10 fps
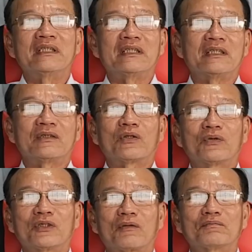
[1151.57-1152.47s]
thì
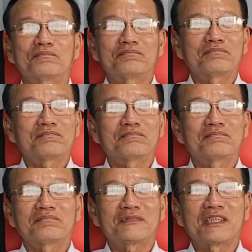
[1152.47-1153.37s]
tôi cũng
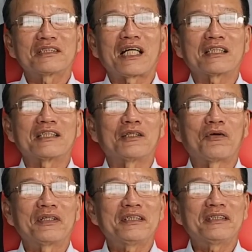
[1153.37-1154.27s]
chân thành để
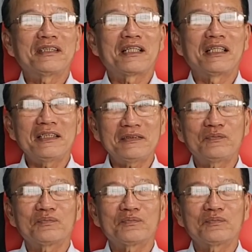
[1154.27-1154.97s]
nói ra hết